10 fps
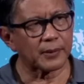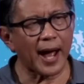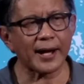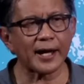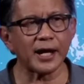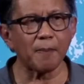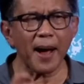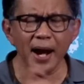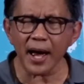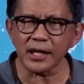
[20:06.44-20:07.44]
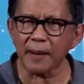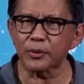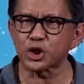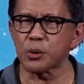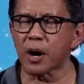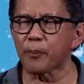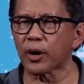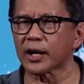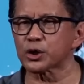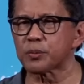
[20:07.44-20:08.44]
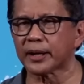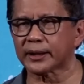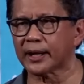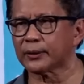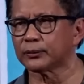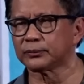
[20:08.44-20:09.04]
Anak yang mana yang mesti dibawa pulang ke Sumatera?